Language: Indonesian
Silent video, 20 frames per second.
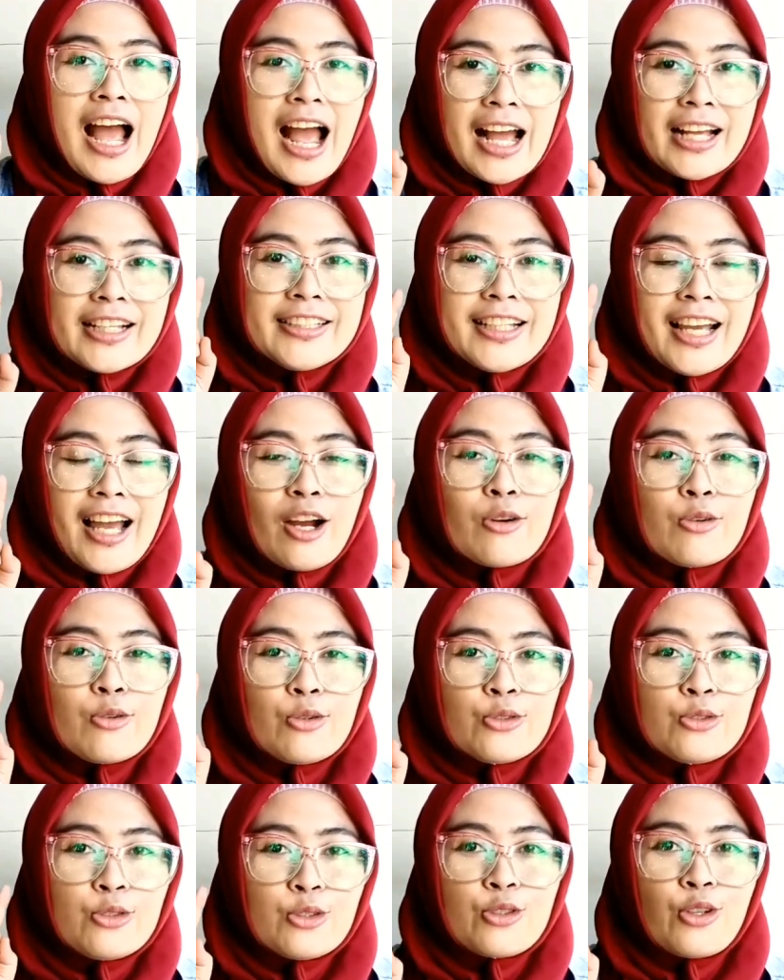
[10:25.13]
hanya
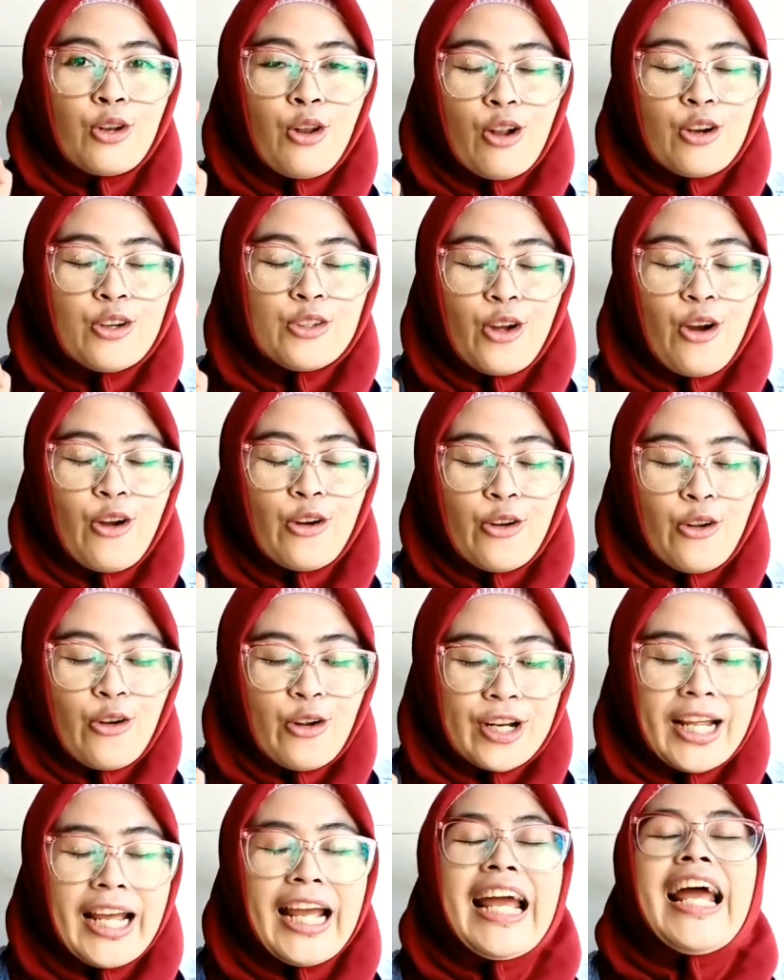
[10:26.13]
khusus lontong
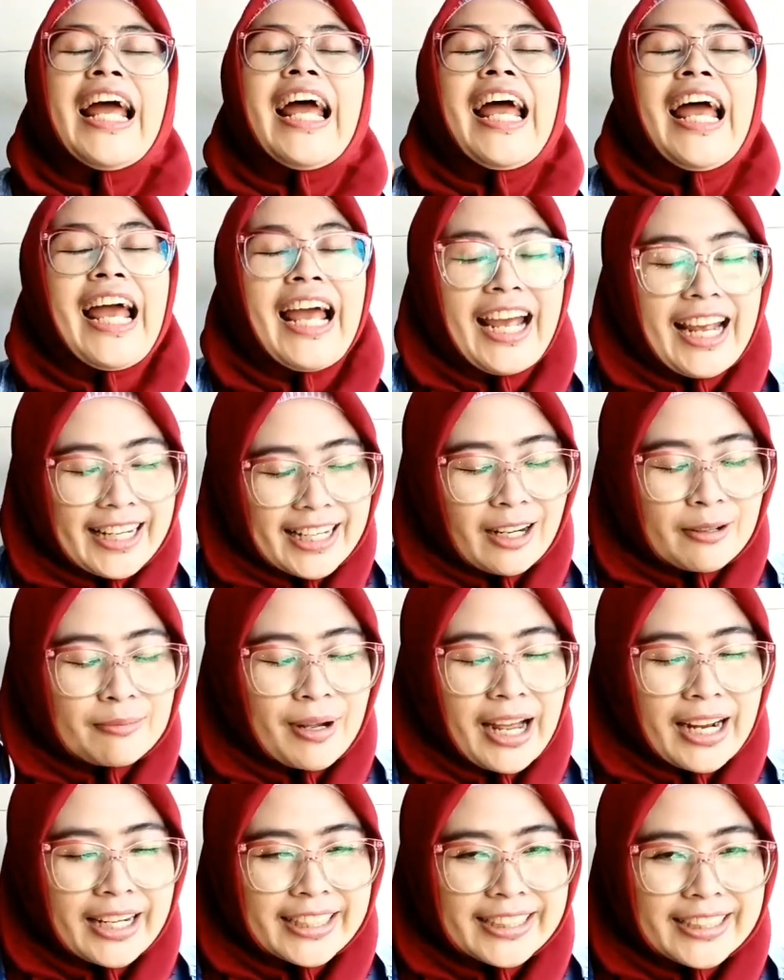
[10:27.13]
lodeh enak
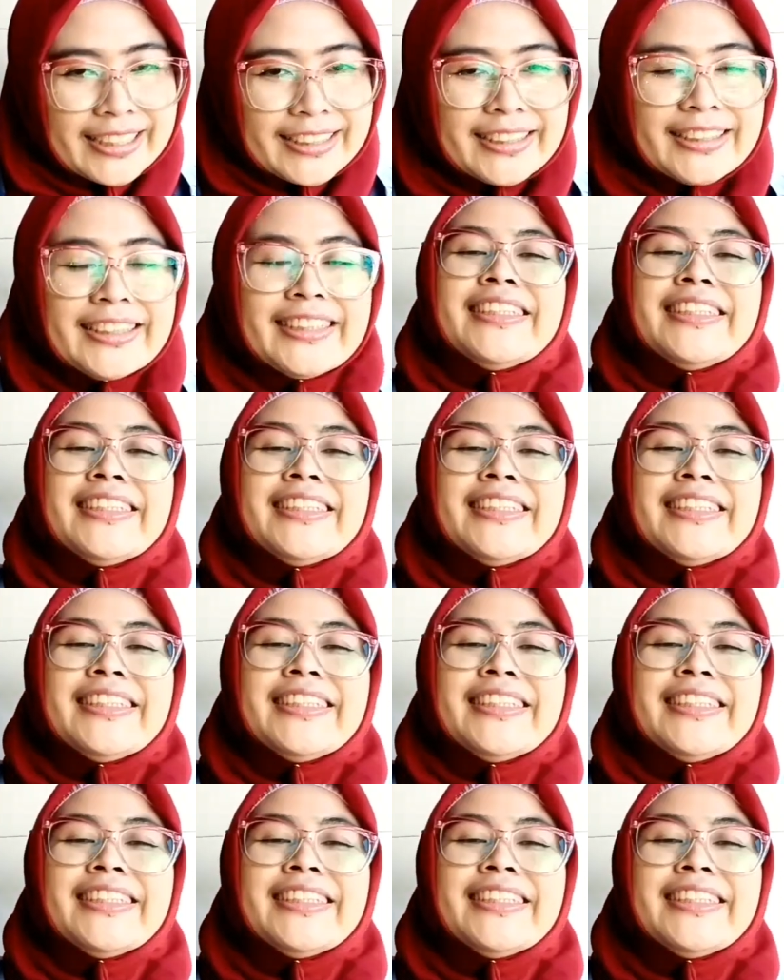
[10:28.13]
banget